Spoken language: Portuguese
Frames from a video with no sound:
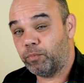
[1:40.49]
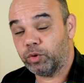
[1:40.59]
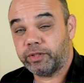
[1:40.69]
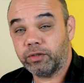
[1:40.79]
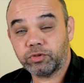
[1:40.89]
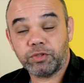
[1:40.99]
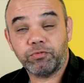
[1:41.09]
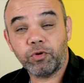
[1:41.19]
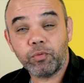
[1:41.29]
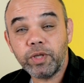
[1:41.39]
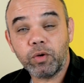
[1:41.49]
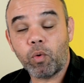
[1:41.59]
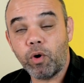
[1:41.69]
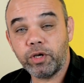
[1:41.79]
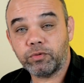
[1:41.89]
modelos que foram
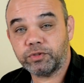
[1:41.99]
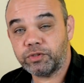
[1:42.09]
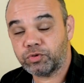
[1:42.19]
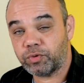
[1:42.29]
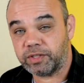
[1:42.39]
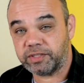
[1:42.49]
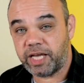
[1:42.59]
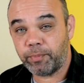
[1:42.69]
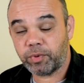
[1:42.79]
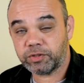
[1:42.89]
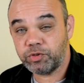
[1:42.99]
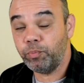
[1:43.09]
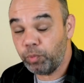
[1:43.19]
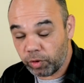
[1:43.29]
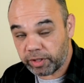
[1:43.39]
icônicos em suas épocas e o
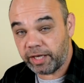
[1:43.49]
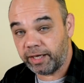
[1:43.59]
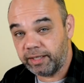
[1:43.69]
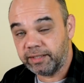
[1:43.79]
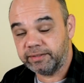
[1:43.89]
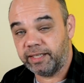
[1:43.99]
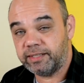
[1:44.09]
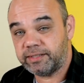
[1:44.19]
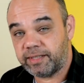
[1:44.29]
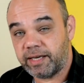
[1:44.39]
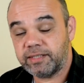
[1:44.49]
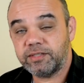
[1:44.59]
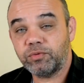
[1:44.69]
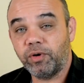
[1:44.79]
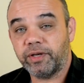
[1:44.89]
porquê deles terem
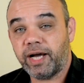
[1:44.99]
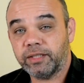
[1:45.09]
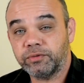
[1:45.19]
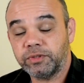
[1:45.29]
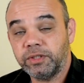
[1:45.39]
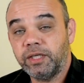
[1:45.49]
se tornado